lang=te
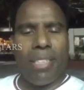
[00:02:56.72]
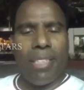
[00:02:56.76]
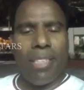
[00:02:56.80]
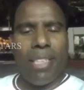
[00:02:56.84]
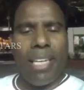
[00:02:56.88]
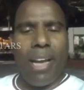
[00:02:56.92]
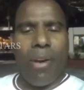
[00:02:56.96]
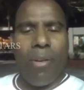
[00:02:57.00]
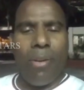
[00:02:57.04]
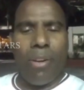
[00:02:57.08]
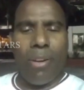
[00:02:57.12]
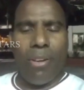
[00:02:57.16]

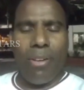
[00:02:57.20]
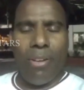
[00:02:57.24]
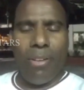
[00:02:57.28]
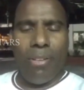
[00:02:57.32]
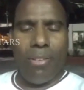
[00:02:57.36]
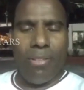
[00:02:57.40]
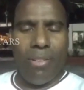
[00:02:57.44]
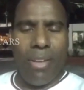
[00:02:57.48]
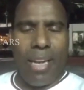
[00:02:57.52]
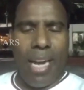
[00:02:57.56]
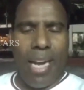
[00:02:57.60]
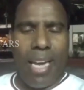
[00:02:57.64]
ఇంకెవరు
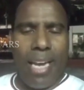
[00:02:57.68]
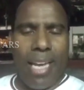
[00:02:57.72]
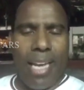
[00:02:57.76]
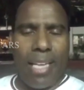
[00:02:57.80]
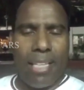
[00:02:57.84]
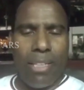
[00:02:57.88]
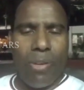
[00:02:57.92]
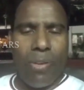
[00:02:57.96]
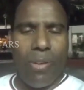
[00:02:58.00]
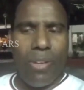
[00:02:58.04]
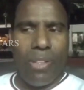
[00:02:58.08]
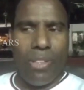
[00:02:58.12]
ఆ
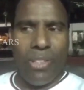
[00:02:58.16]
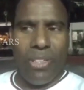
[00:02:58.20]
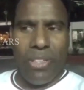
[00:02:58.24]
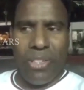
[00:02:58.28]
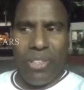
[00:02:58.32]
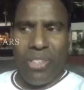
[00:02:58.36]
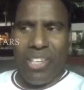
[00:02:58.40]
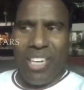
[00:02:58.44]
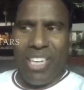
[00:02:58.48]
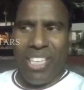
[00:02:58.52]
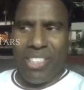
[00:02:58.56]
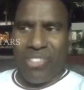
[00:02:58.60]
యదవులు
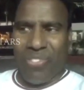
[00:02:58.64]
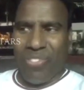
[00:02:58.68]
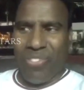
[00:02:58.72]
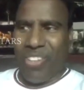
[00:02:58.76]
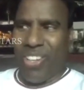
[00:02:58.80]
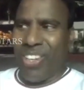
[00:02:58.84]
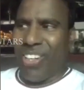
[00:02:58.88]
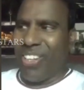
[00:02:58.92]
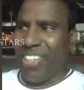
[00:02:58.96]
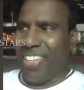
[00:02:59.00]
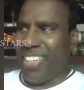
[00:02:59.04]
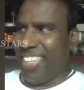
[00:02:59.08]
యూస్లెస్
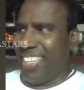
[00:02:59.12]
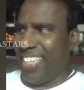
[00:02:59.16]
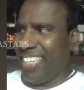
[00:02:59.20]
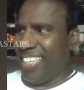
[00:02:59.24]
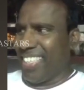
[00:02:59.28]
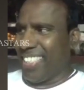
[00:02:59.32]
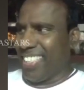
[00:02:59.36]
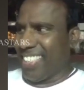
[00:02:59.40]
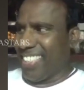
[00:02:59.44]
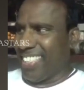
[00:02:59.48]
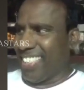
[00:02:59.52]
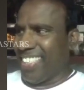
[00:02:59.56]
ఫెలో
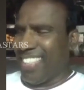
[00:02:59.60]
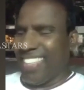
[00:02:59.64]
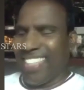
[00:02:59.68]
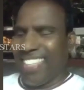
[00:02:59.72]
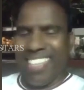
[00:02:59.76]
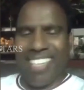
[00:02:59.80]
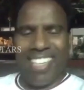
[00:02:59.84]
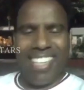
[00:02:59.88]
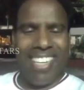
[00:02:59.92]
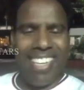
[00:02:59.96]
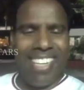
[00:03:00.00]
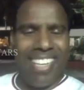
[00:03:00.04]
ఈడియట్స్
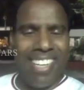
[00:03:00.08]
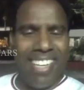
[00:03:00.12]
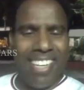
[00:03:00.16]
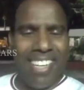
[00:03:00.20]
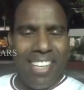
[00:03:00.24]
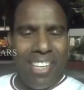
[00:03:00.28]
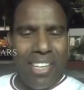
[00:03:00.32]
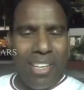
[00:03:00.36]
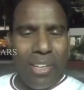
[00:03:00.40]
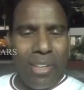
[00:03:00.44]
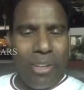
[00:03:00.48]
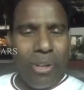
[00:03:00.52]

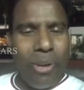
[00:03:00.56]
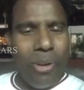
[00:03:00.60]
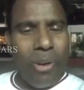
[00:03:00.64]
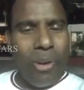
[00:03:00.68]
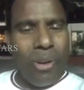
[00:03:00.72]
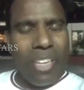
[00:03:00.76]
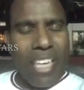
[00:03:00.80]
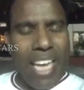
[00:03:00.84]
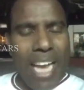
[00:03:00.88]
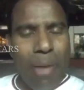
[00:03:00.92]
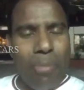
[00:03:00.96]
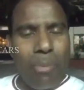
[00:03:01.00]

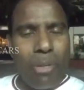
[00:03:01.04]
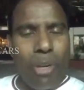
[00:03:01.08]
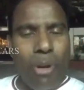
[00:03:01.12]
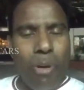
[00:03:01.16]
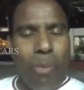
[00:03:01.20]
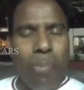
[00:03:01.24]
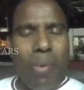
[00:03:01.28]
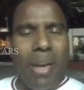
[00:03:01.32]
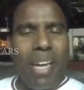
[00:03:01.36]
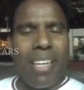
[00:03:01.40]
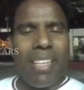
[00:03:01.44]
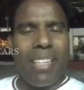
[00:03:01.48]
నూట యాభై
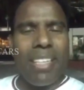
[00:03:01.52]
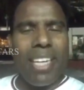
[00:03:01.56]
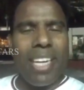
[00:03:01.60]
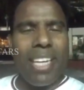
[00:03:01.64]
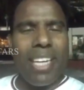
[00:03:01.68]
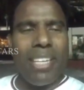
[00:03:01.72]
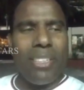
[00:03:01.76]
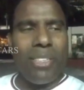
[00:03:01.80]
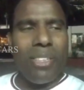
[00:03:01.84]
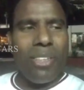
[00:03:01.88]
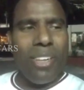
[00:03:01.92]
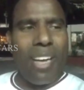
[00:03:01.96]
రూపాయలకి
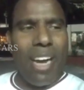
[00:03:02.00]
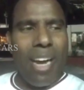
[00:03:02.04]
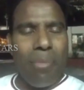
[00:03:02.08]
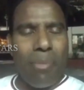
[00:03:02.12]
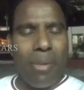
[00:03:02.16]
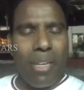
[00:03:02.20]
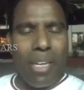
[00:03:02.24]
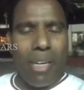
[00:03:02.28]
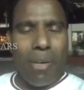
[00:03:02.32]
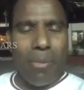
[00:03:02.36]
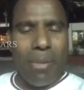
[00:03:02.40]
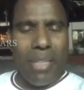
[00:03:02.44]
నెగిటివ్
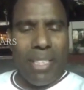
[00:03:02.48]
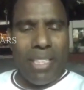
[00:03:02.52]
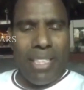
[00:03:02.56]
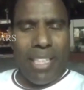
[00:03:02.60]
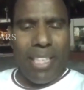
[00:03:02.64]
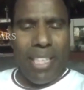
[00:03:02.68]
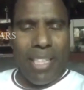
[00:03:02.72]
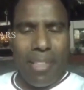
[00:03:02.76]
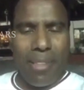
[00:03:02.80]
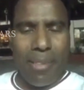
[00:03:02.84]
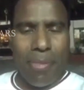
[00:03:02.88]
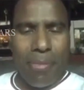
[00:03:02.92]
కామెంట్లు
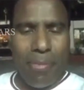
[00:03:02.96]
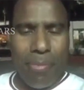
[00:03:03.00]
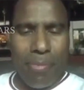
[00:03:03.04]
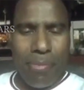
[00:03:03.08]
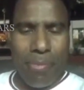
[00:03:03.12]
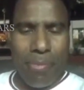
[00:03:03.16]
పెట్టారు